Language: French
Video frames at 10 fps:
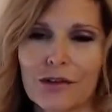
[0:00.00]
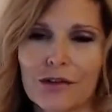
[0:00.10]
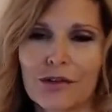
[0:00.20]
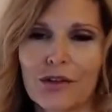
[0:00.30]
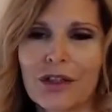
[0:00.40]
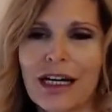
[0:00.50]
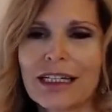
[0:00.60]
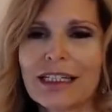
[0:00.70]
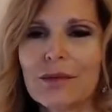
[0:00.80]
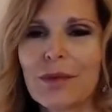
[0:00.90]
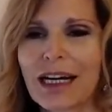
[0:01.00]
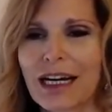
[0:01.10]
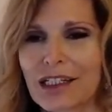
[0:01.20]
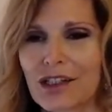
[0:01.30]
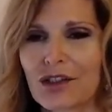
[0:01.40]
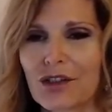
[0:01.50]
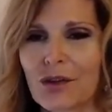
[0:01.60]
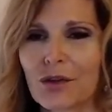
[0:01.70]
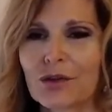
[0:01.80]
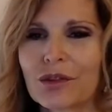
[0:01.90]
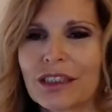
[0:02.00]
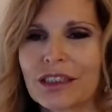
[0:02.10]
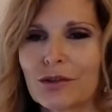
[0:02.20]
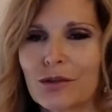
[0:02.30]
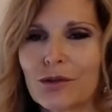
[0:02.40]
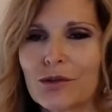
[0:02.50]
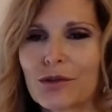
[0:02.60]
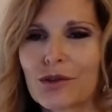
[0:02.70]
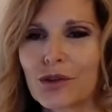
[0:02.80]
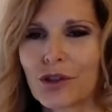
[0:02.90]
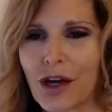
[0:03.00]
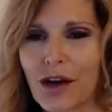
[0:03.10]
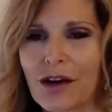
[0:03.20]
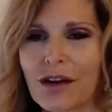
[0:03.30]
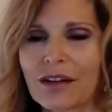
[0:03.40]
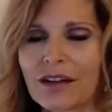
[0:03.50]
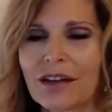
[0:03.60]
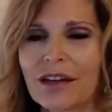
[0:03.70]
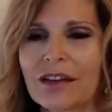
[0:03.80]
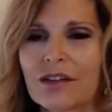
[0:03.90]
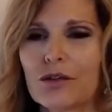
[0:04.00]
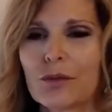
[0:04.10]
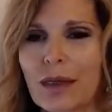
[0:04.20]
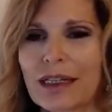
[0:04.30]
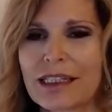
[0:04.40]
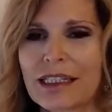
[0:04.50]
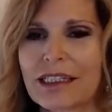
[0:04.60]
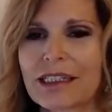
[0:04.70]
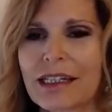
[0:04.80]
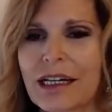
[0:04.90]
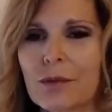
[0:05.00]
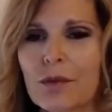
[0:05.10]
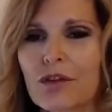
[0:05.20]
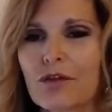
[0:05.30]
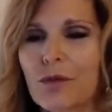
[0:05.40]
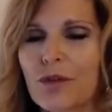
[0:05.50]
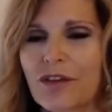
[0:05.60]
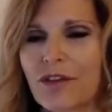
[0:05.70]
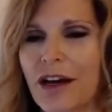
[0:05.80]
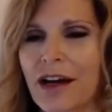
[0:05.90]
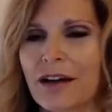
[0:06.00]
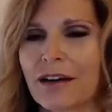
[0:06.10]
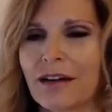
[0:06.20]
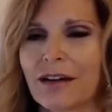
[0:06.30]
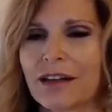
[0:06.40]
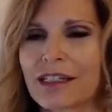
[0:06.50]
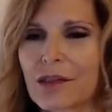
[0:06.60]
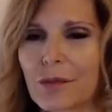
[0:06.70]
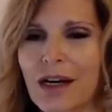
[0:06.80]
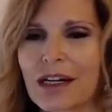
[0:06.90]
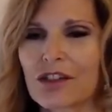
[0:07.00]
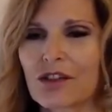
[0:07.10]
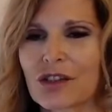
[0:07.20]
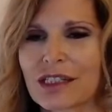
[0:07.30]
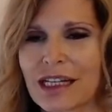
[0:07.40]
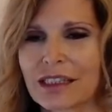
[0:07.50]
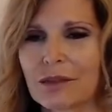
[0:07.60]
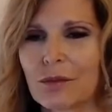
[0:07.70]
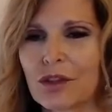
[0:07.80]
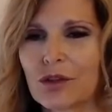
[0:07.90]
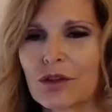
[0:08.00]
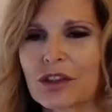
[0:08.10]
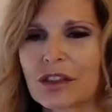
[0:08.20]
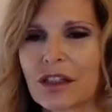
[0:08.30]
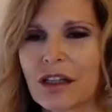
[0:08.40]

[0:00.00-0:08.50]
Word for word: de la libération des nœuds du cœur, une pratique simple que vous pouvez faire en l'espace de cinq minutes